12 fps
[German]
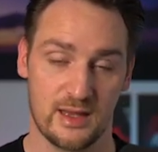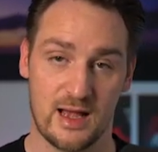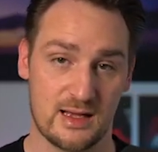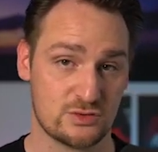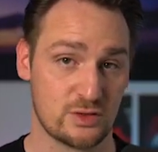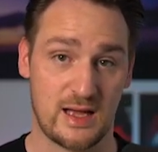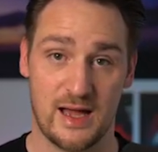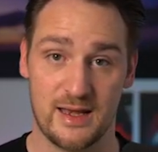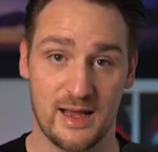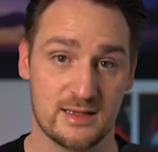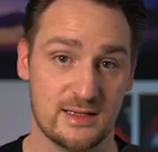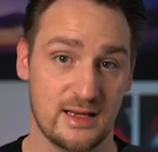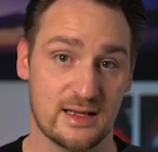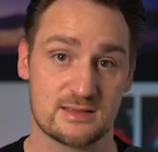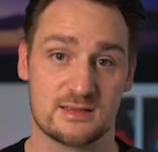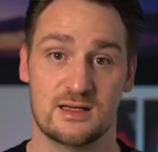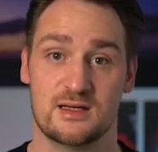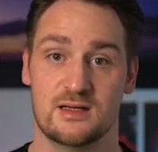Also kein
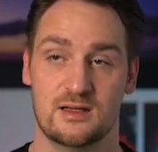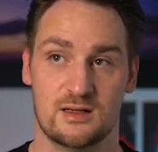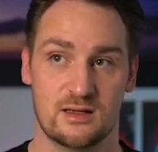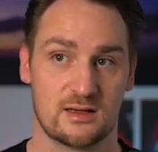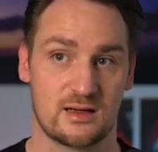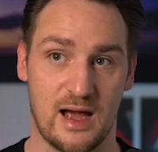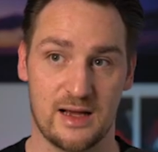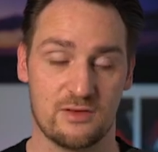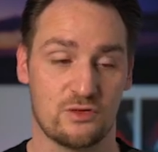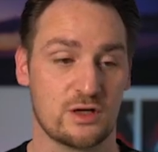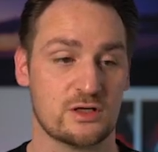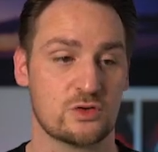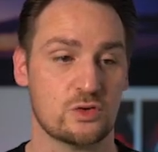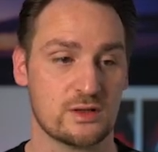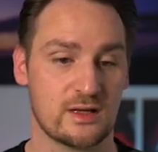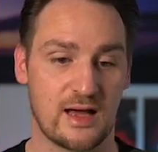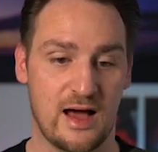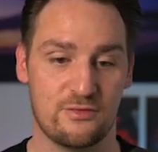RTX, keine wirklich
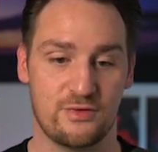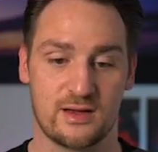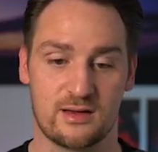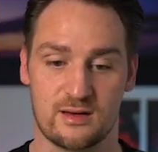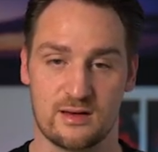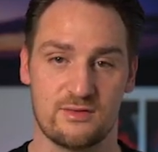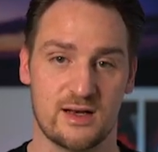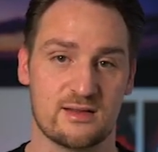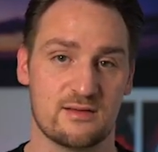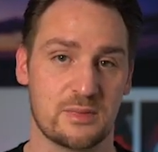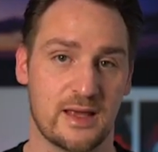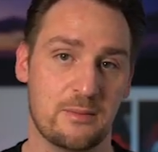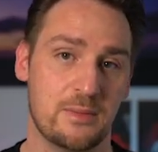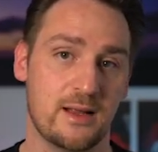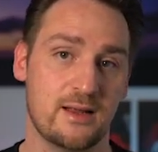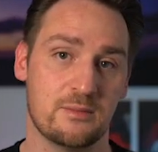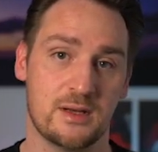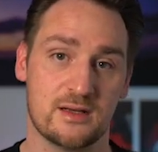guten Grafiken. Ihr werdet es am
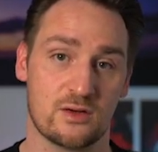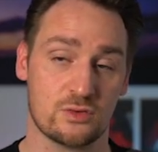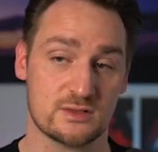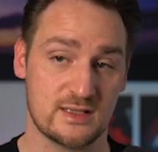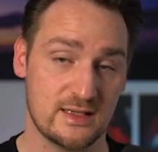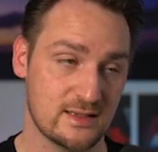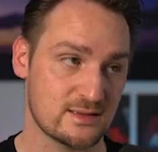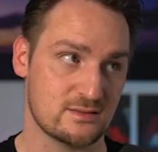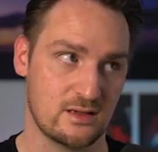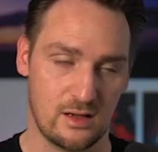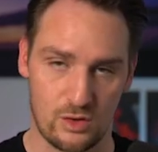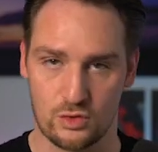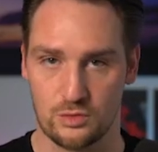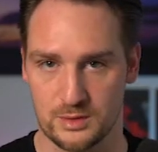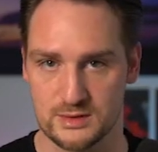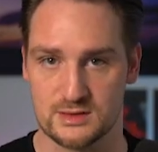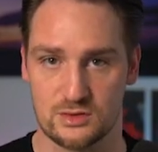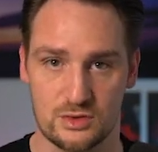Gameplay im Hintergrund sehen, das auch
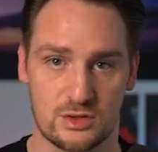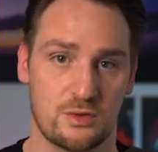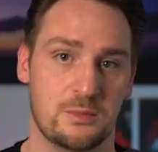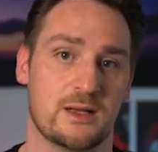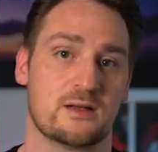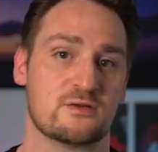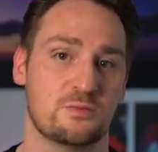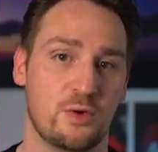übrigens natürlich komplett